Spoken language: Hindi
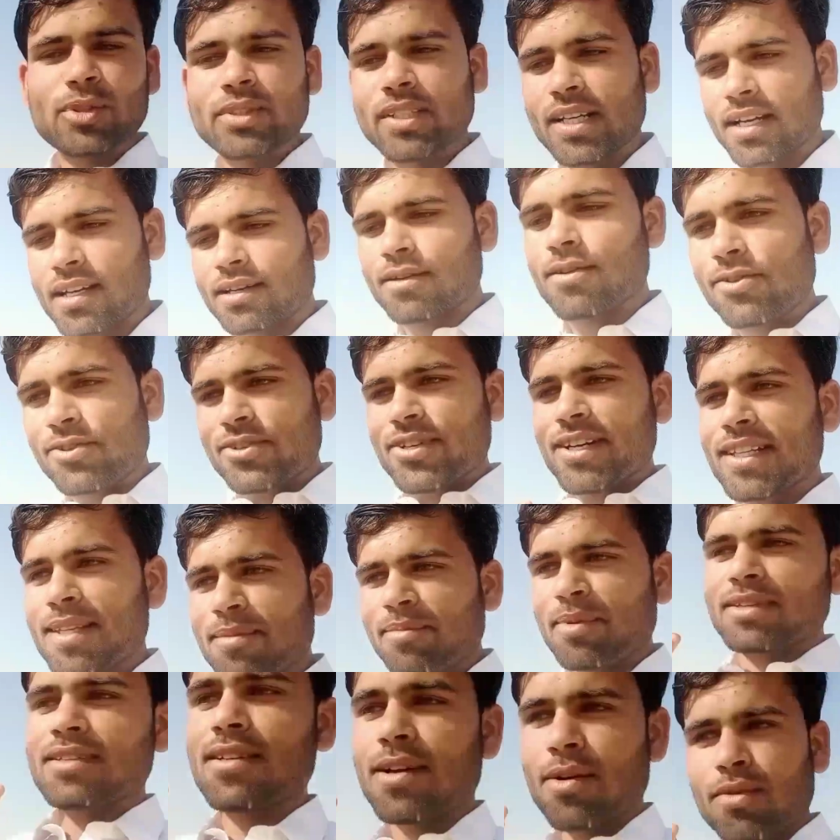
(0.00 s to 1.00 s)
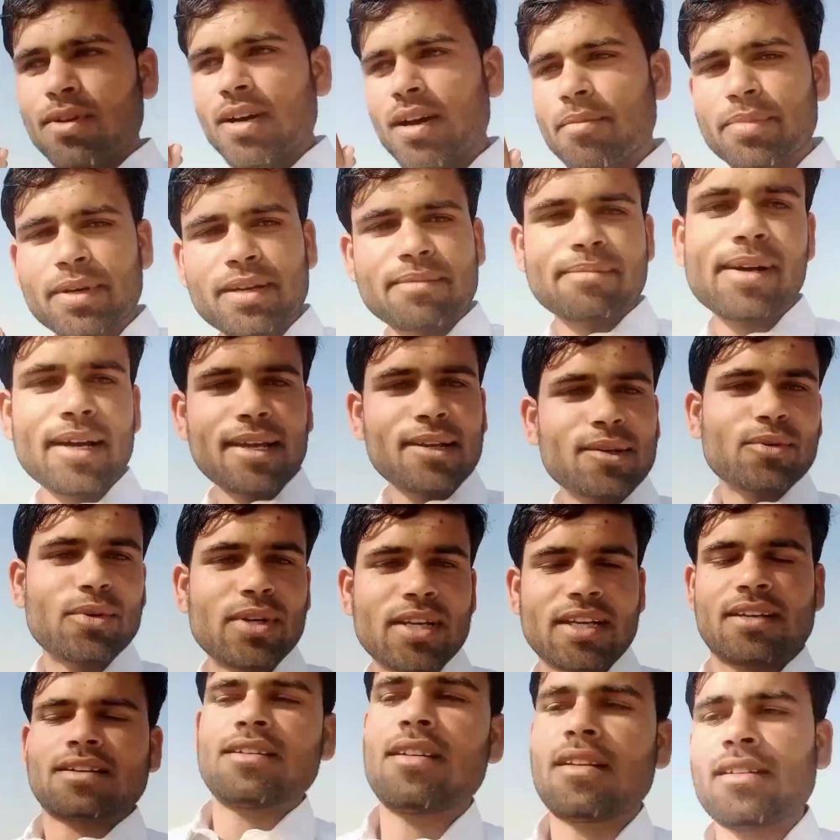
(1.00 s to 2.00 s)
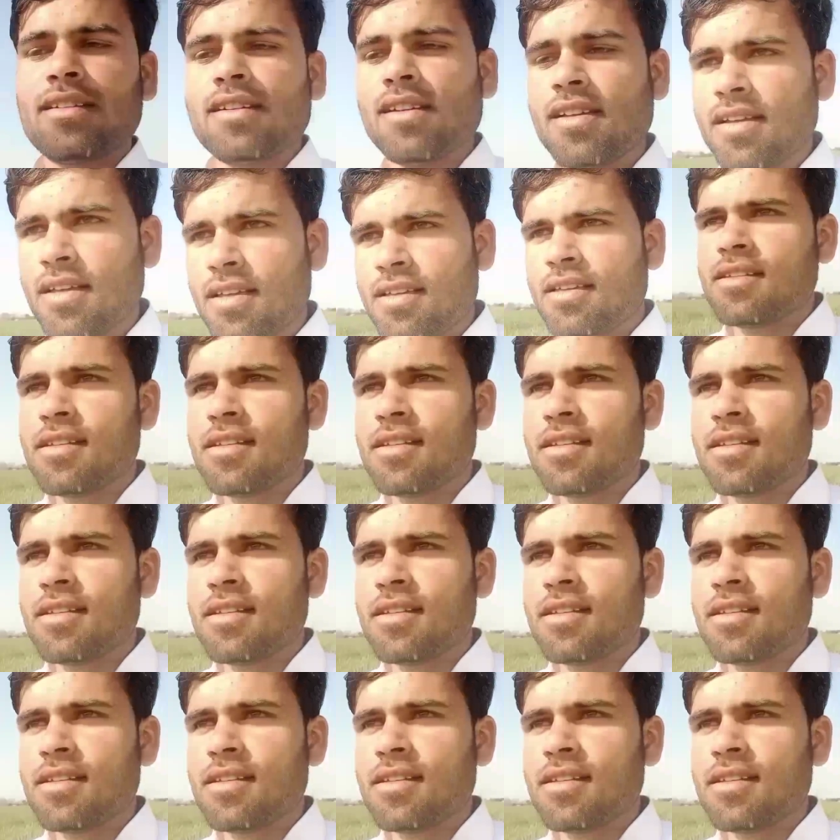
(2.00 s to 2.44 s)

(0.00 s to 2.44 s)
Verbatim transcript: मोटरसाइकिल और शादी पर जाऊँगा अपने भाई को लेकर